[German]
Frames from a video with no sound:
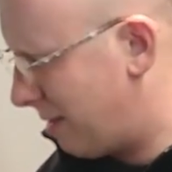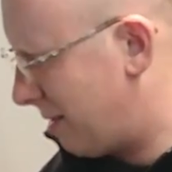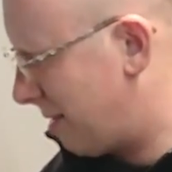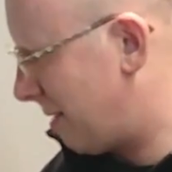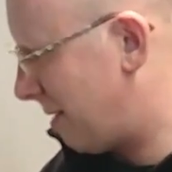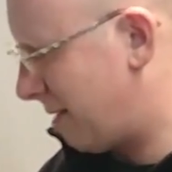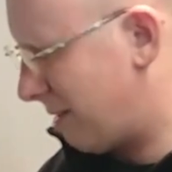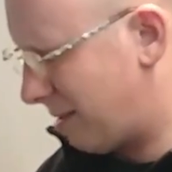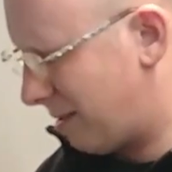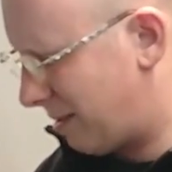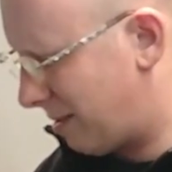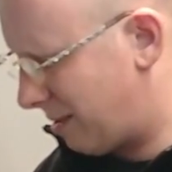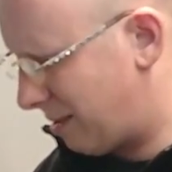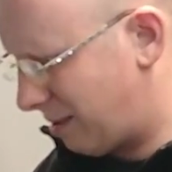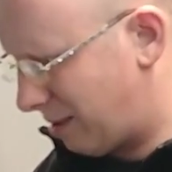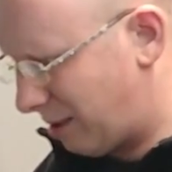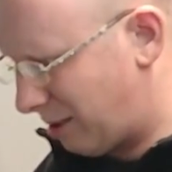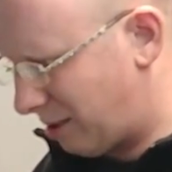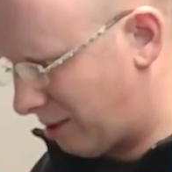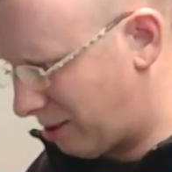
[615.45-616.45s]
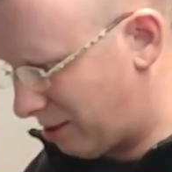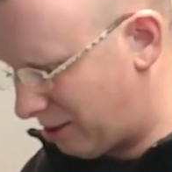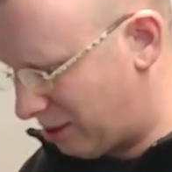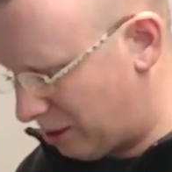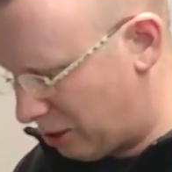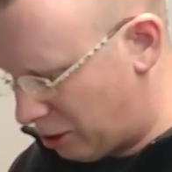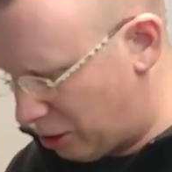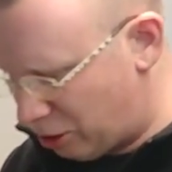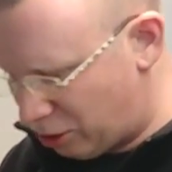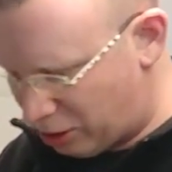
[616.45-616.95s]
Äh,
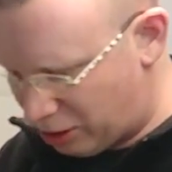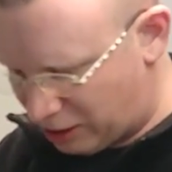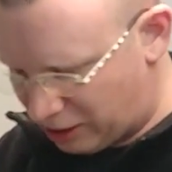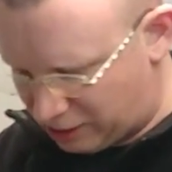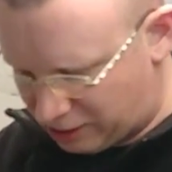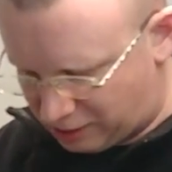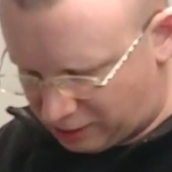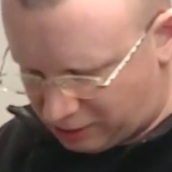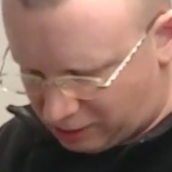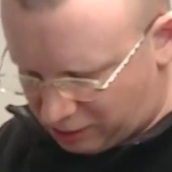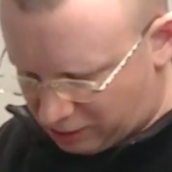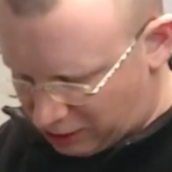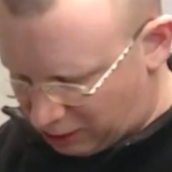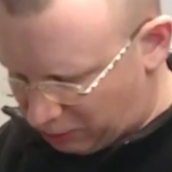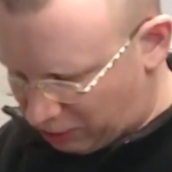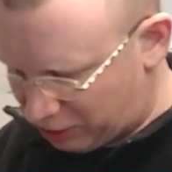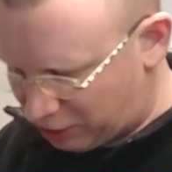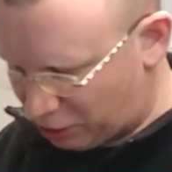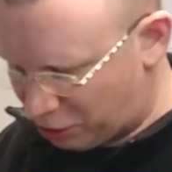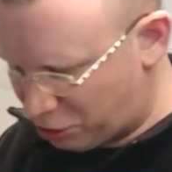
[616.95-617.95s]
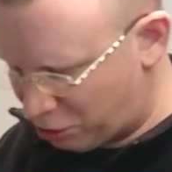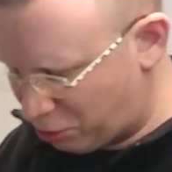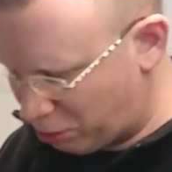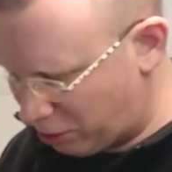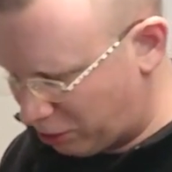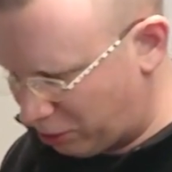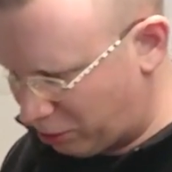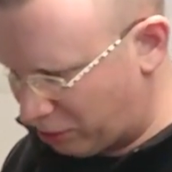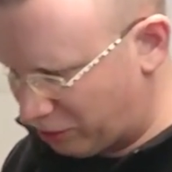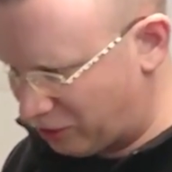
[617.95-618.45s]
jetzt nehme ich den
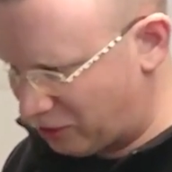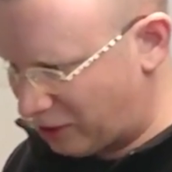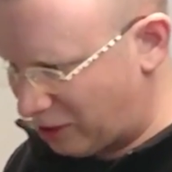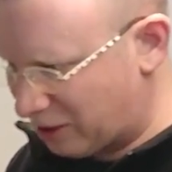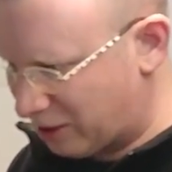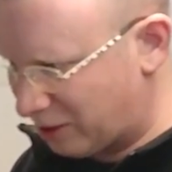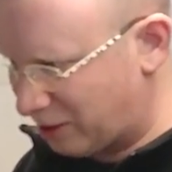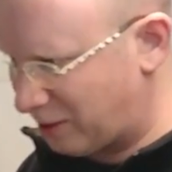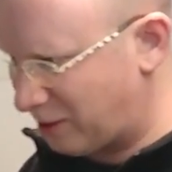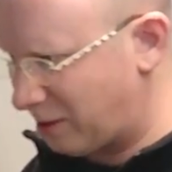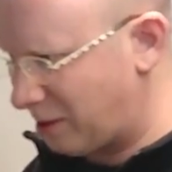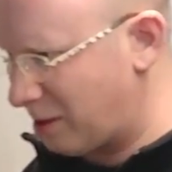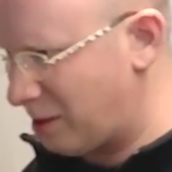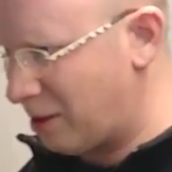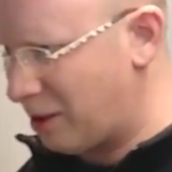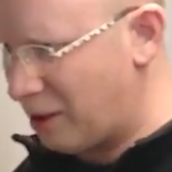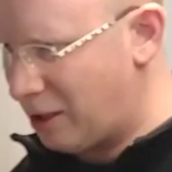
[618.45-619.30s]
Stuhl kurz als